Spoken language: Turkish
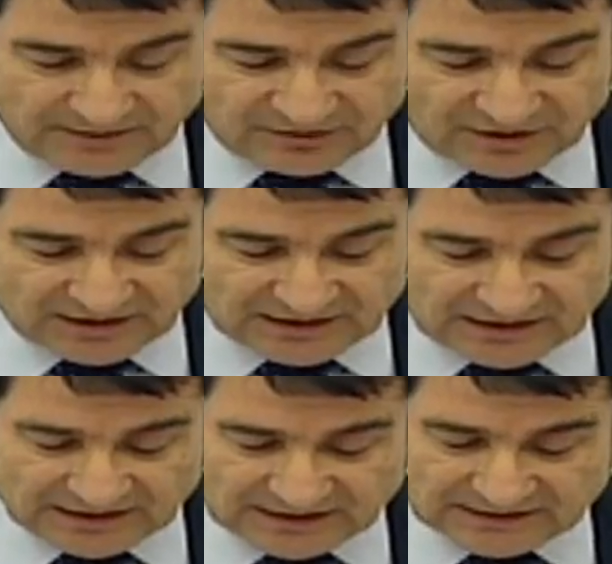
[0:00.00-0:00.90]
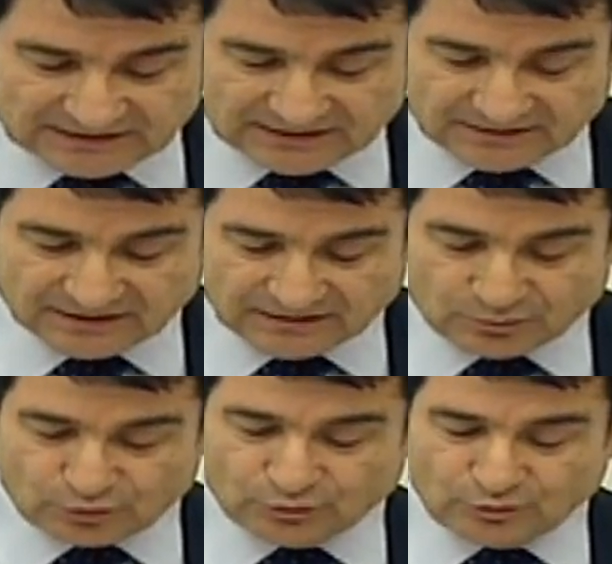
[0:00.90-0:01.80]
beşeri kaynakların
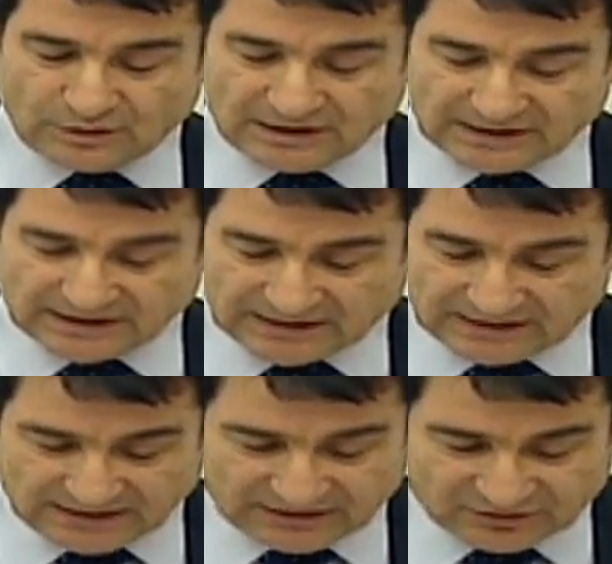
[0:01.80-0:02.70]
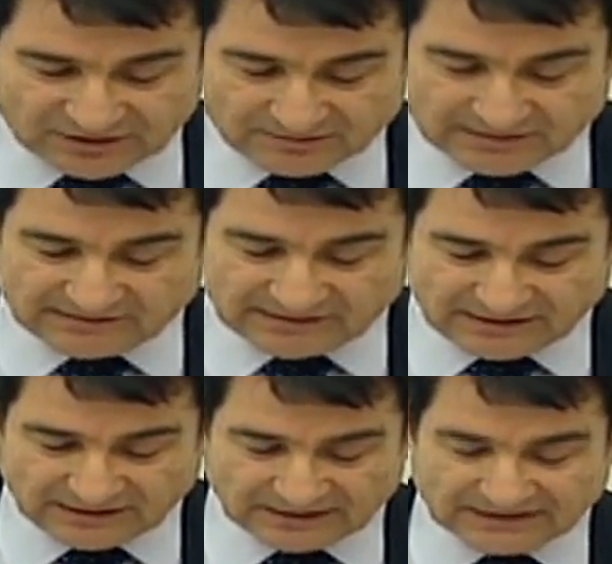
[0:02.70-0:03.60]
bütünüyle harekete
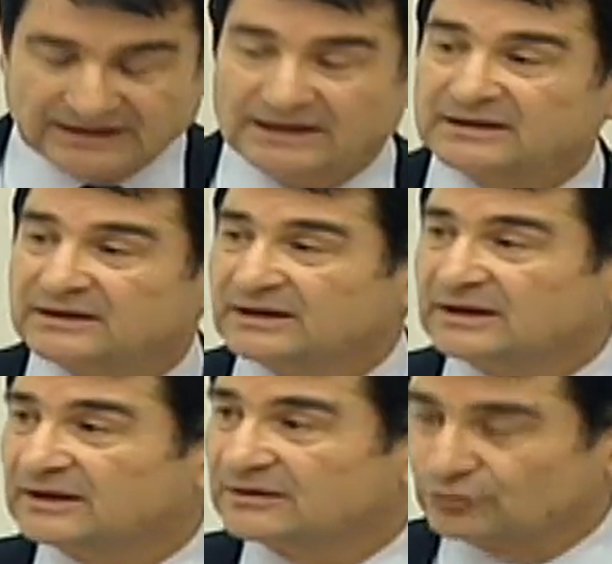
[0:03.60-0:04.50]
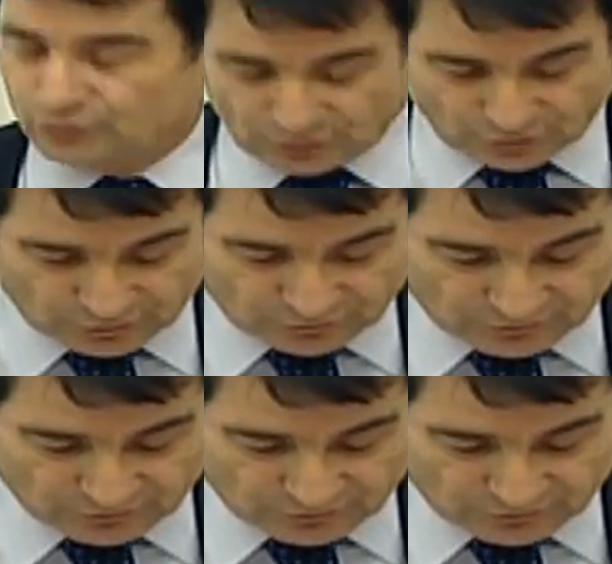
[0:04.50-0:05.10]
geçirilmesi gerektiğini düşünüyoruz.